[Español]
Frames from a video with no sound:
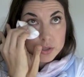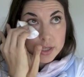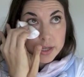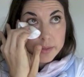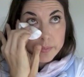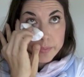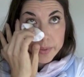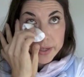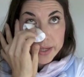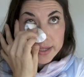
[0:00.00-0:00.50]

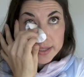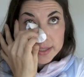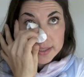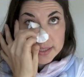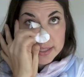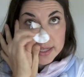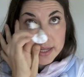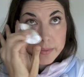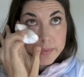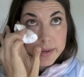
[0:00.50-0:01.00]
siempre
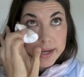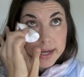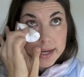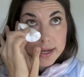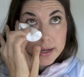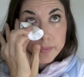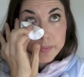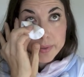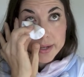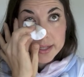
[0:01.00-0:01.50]
se
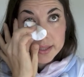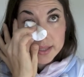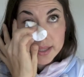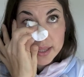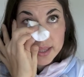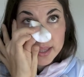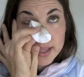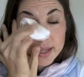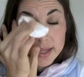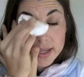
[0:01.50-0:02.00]
baja parte
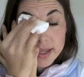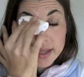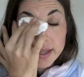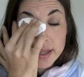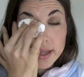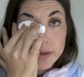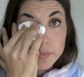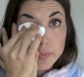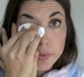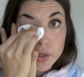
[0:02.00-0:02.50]

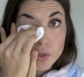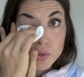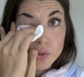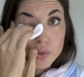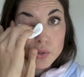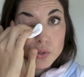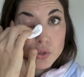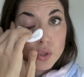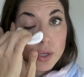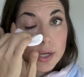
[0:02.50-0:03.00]
del
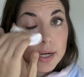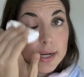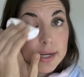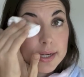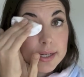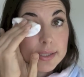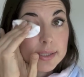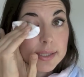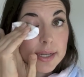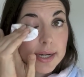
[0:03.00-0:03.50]
producto al
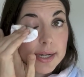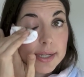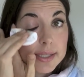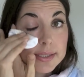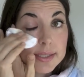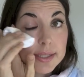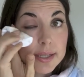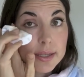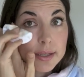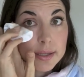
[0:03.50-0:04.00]
arrastrar
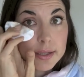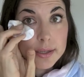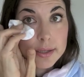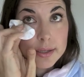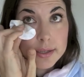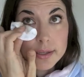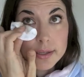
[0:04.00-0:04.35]
así.